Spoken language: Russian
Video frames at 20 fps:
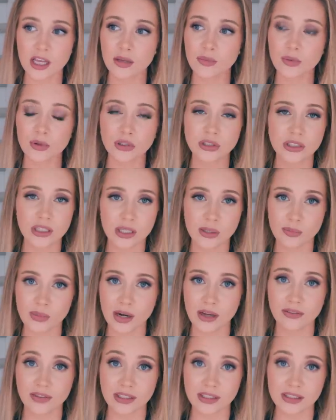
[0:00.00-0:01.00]
и просто
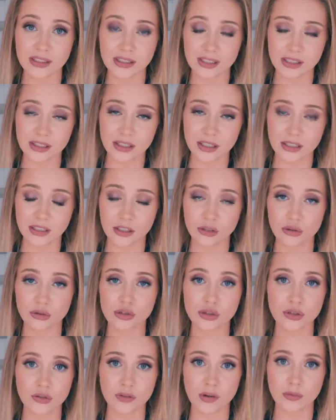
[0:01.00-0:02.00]
отправить ссылки на то,
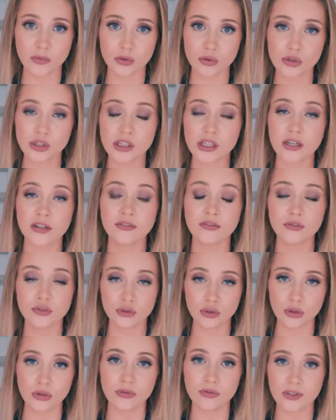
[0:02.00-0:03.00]
что вам нужно,
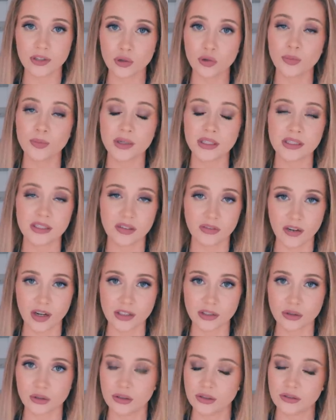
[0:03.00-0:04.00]
все выкупят за
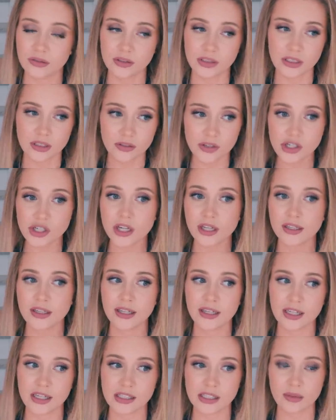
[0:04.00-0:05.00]
вас, то есть вы совершенно
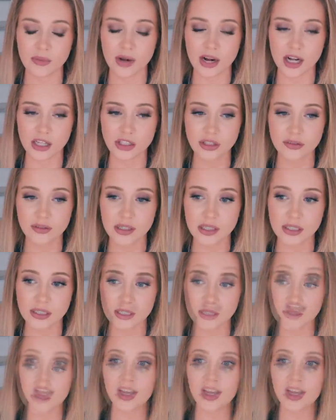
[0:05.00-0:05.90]
не заморачиваетесь.